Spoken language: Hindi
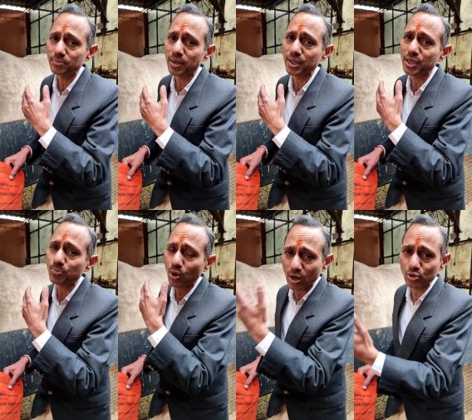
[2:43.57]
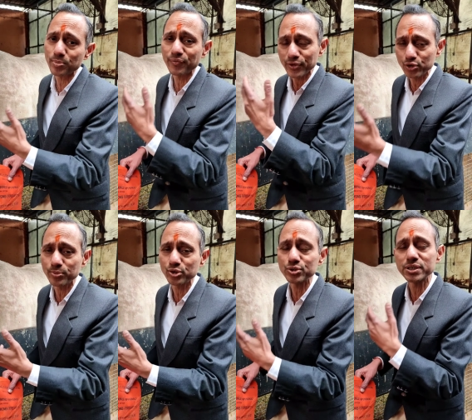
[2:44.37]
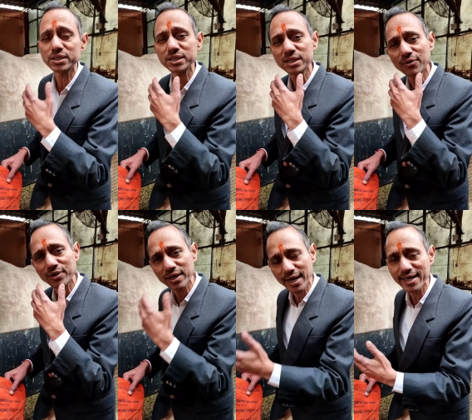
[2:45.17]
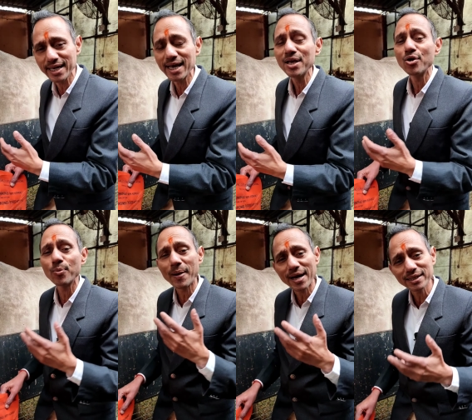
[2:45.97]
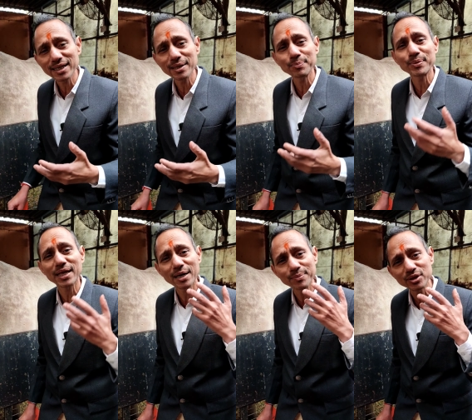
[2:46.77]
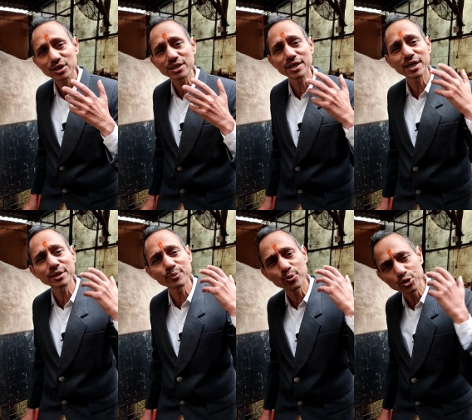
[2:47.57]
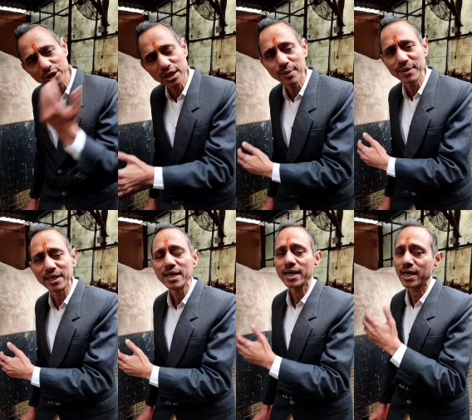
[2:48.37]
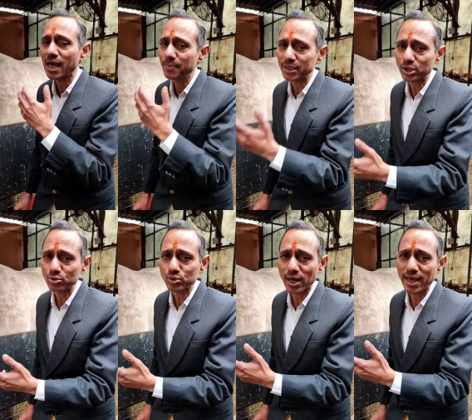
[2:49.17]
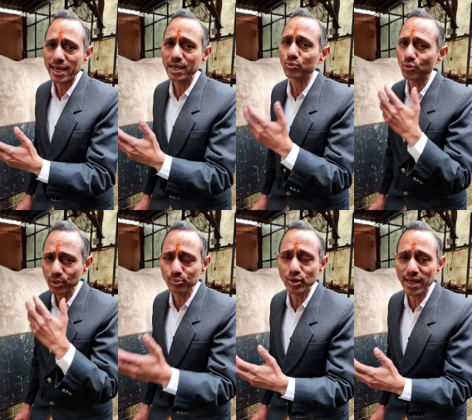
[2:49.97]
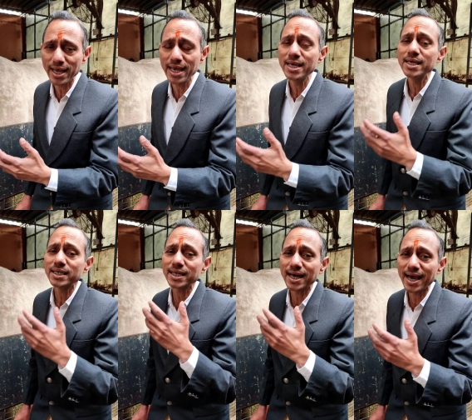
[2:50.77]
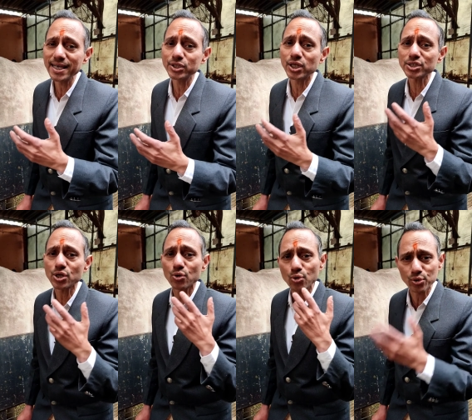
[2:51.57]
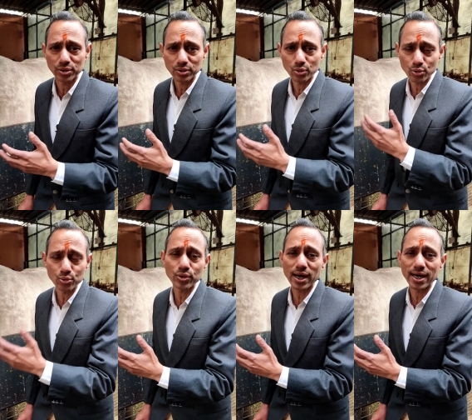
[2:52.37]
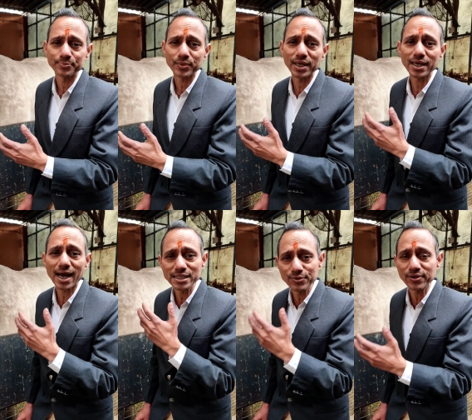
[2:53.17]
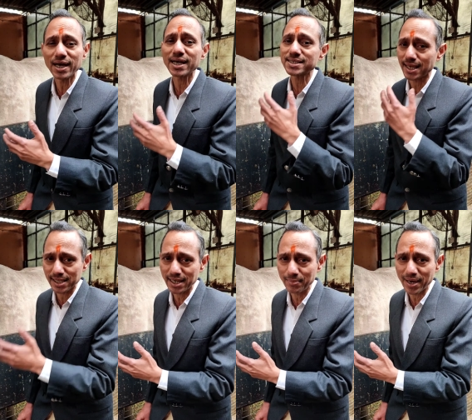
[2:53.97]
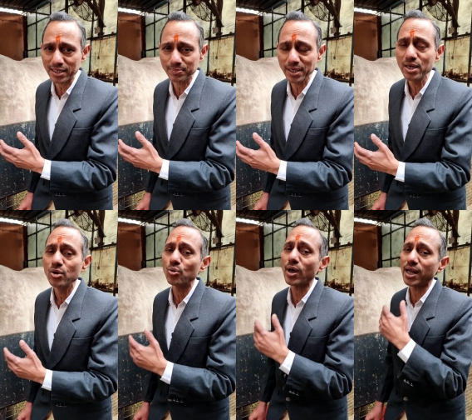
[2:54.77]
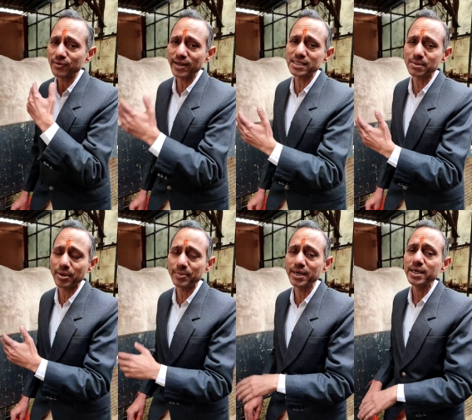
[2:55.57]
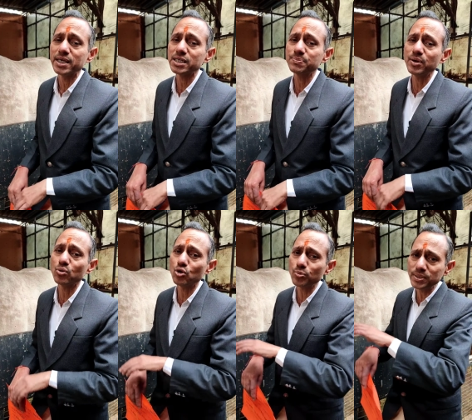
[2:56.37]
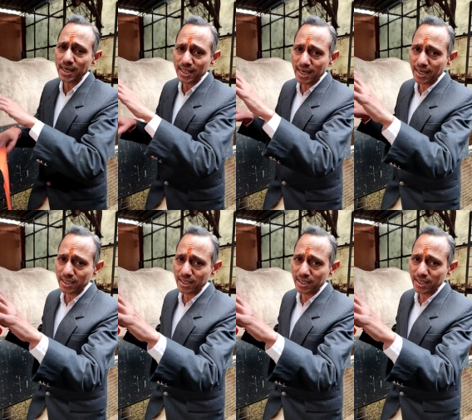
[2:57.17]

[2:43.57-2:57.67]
अनेक पुराणों में वेदों में तो इस चीज़ का वर्णन है ही है और भारत के प्रधानमंत्री श्री नरेंद्र मोदी जी ने भी गाय माता को सराहा है उन्होंने बोला है कि गाय दस करोड़ लोगों का एक आजीविका का साधन है भारत में और आने वाले समय में इसमें और भी ज़्यादा